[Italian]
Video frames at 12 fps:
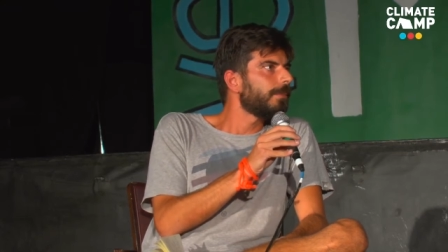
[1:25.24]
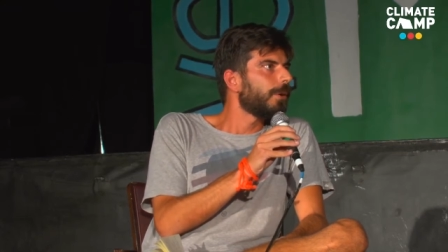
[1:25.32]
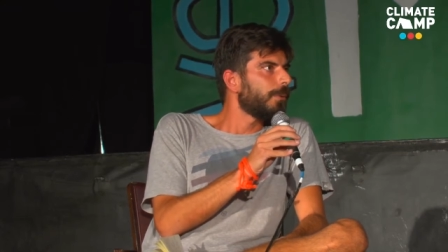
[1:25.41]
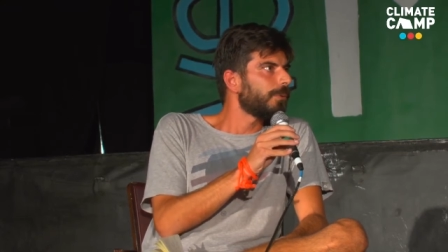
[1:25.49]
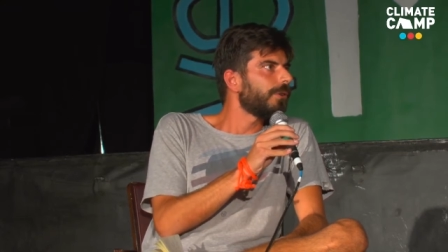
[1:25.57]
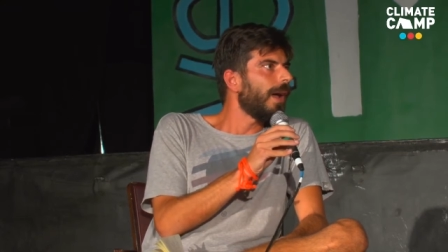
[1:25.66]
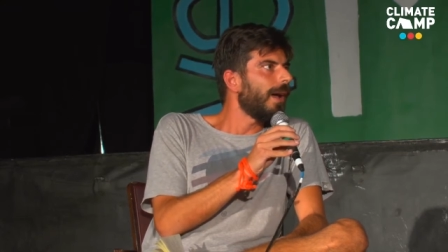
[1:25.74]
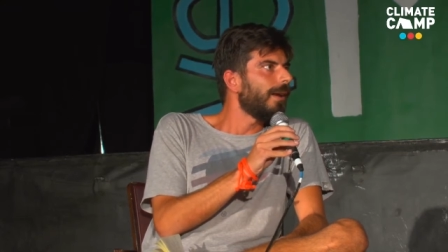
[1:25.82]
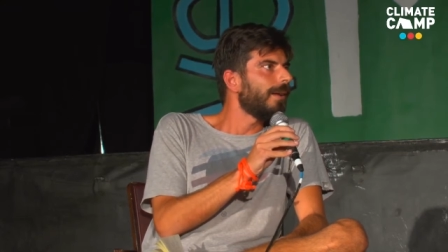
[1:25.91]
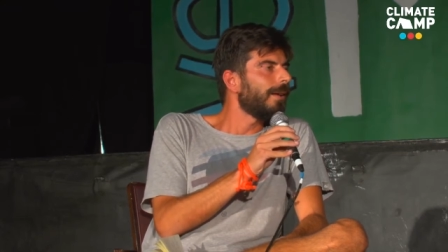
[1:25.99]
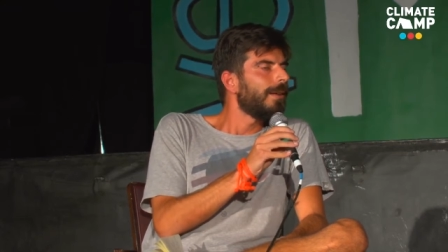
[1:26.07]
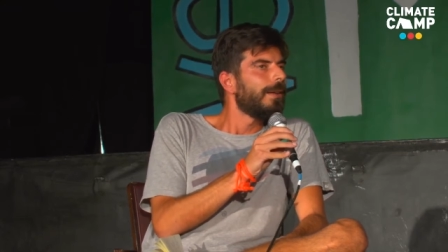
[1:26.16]

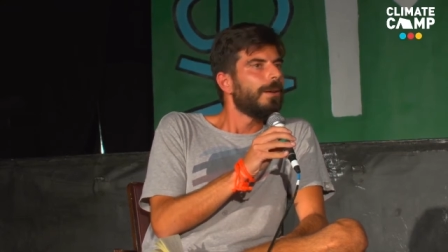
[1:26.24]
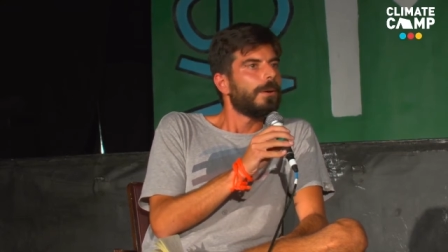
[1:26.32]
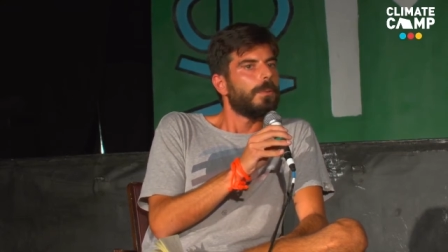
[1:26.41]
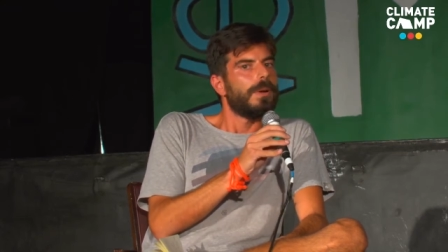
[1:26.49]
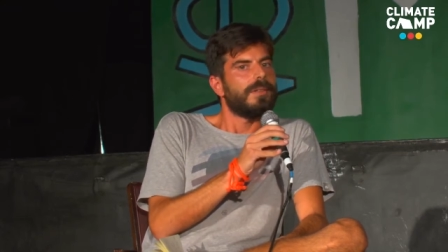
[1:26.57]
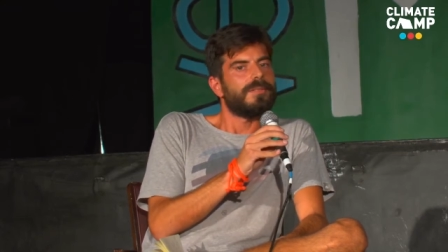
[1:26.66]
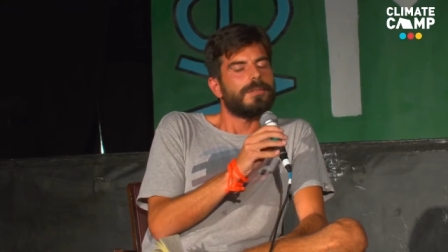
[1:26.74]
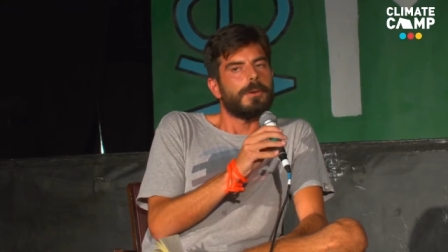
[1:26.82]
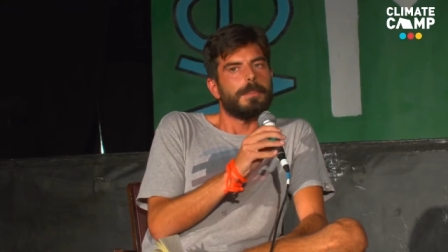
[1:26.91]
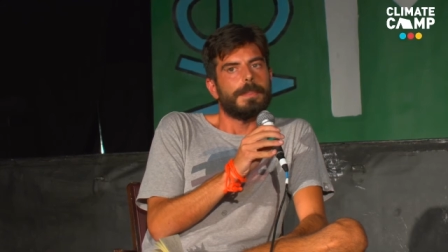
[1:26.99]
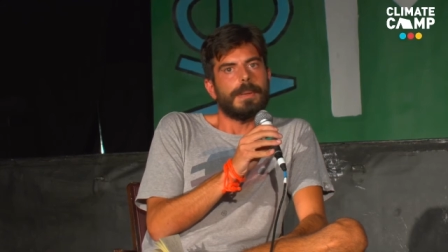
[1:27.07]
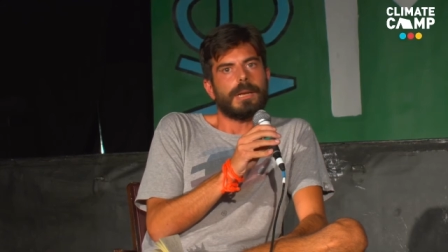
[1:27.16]
cruciale
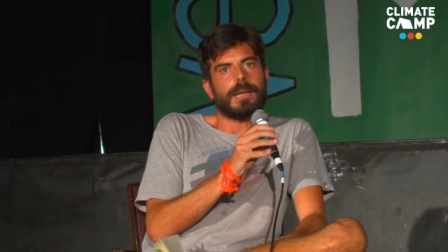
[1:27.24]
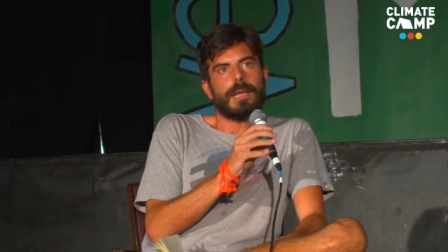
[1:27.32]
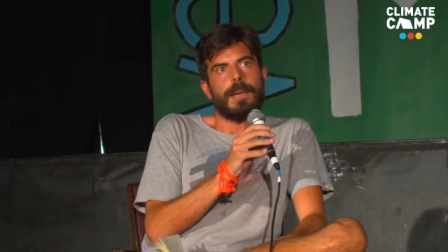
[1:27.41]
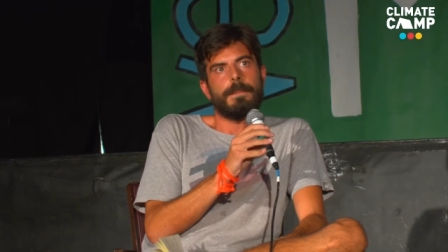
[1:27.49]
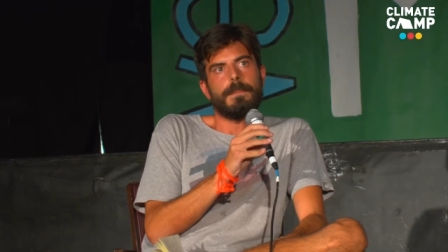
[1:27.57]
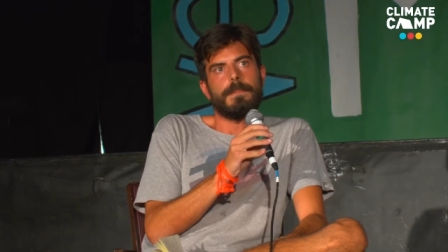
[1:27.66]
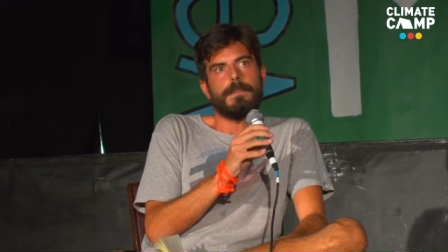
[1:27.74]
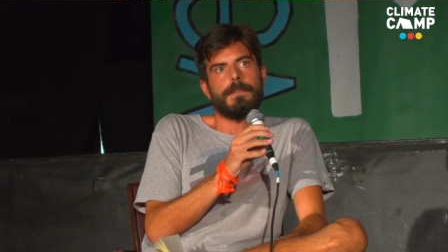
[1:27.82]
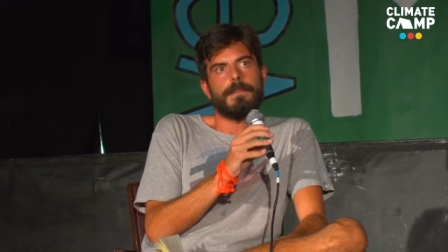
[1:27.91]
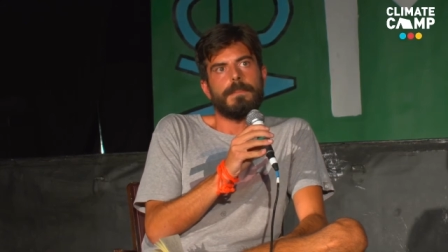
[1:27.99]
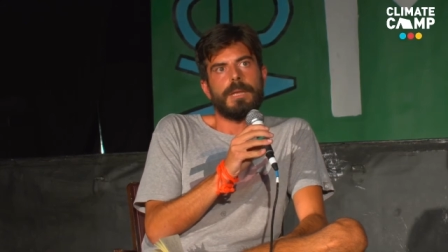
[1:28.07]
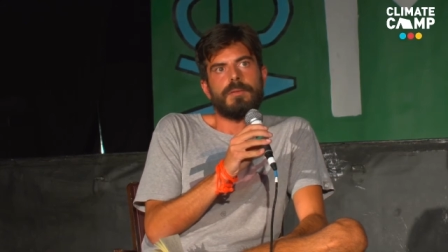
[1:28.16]
questo, perché
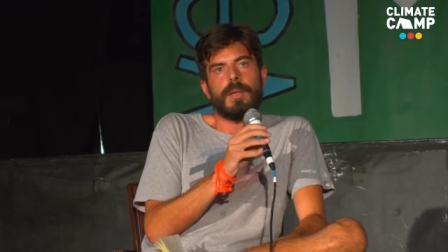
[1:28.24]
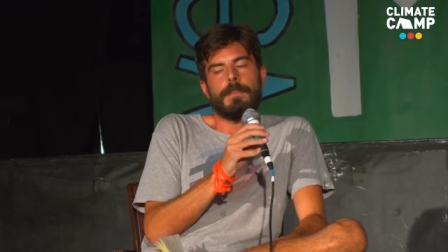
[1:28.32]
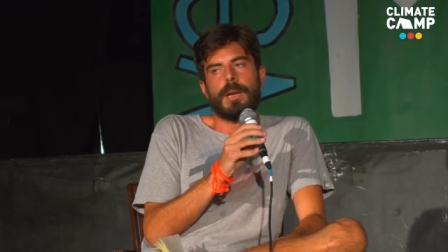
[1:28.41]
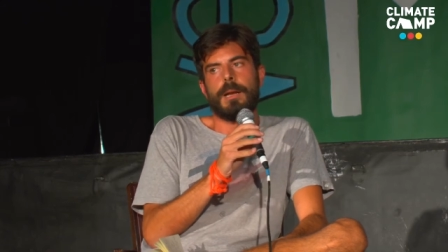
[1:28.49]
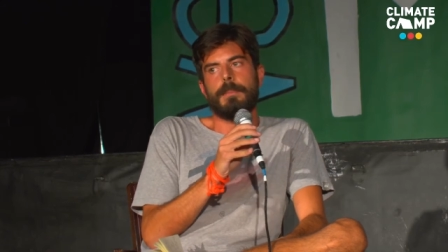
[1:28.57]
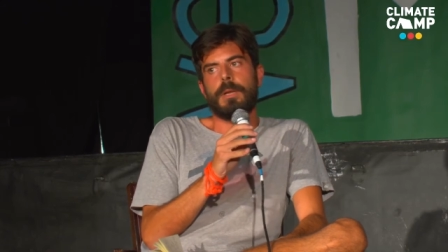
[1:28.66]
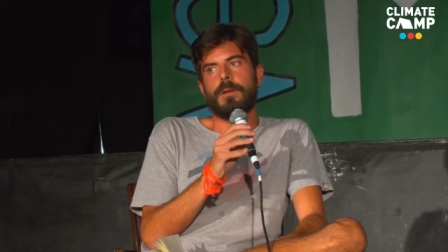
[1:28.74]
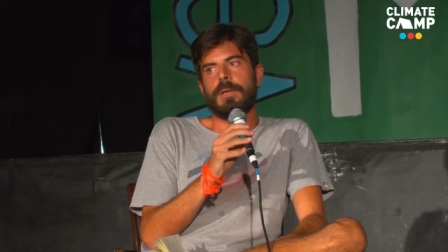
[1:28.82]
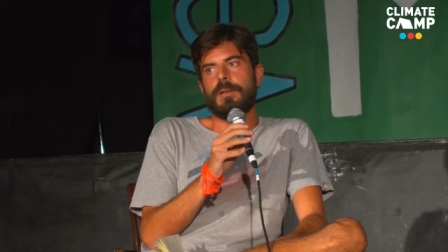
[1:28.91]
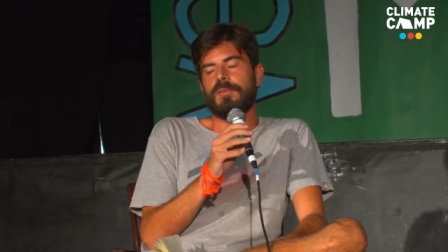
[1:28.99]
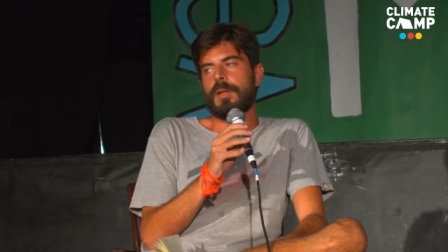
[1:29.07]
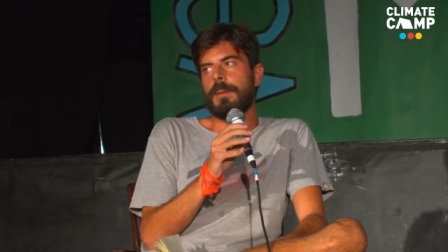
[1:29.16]
mi sembra almeno
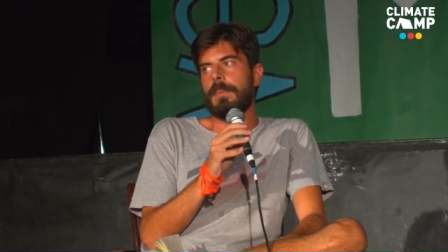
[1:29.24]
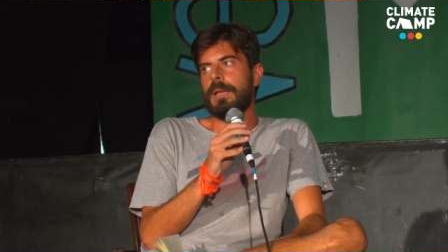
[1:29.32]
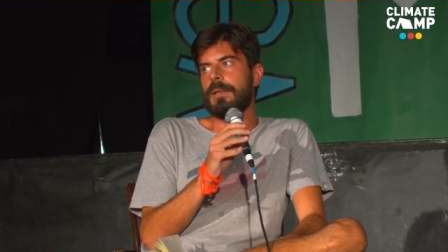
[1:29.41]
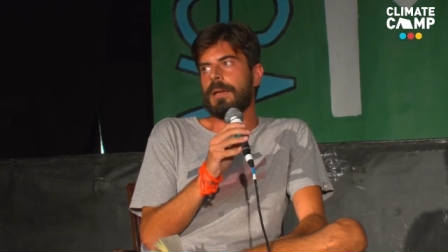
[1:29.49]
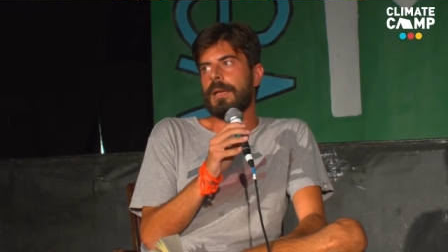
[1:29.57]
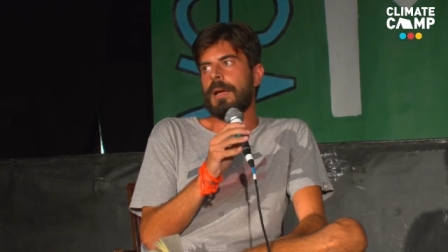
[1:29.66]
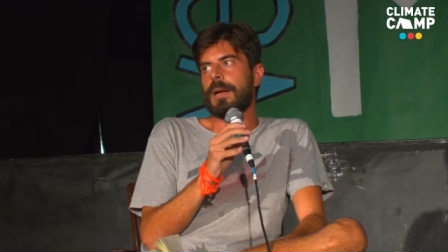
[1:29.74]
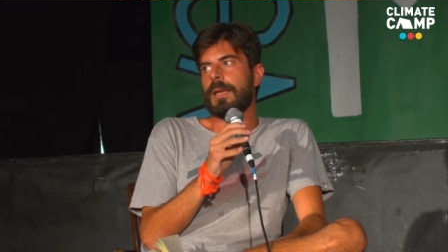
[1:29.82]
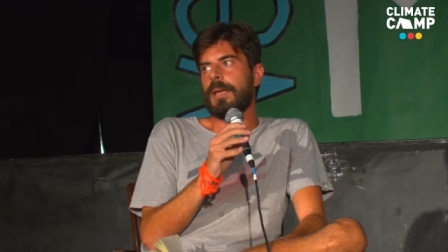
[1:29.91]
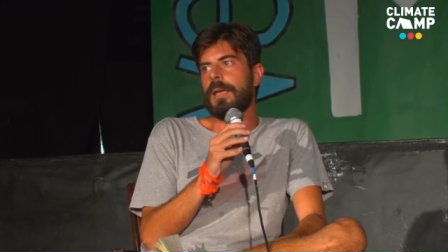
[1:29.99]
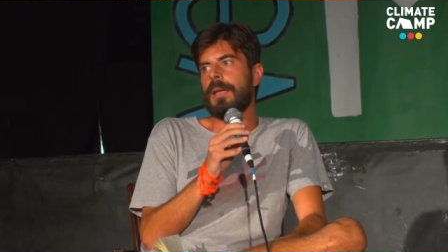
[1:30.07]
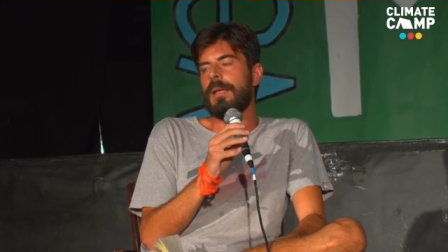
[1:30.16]
inizialmente che
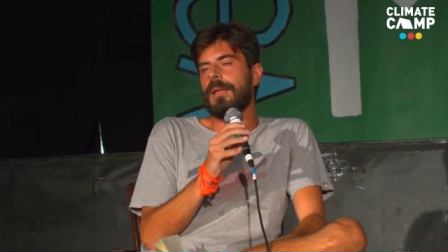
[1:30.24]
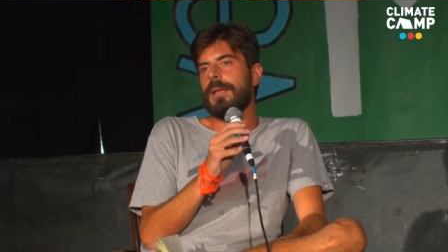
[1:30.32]
anche